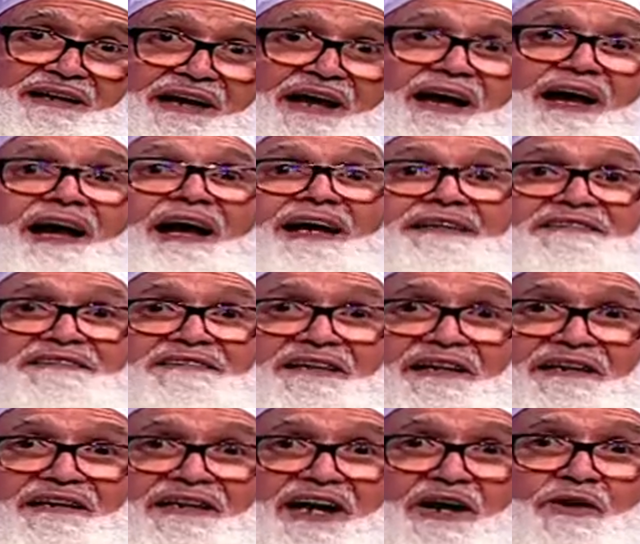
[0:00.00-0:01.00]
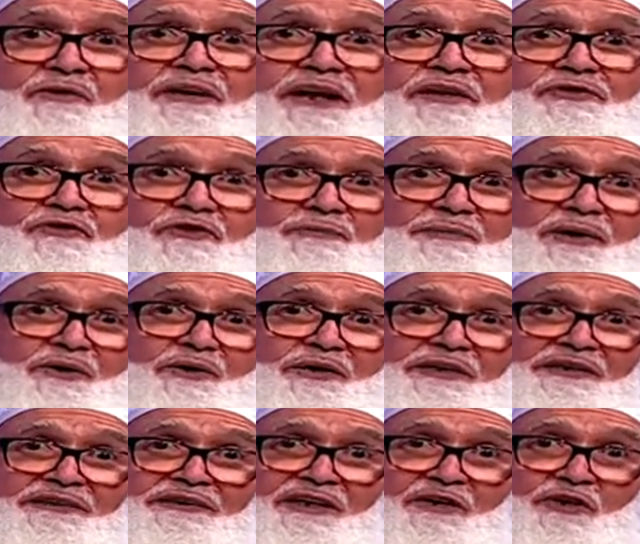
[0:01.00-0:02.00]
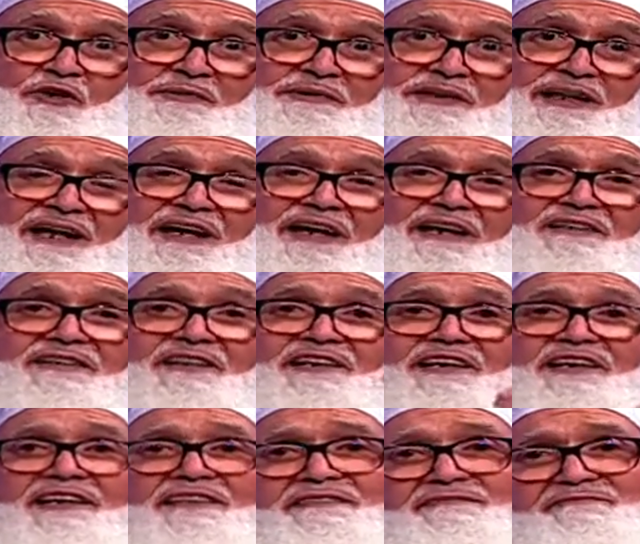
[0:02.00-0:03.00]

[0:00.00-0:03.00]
حتى الله يكتبه عنده من الخيرين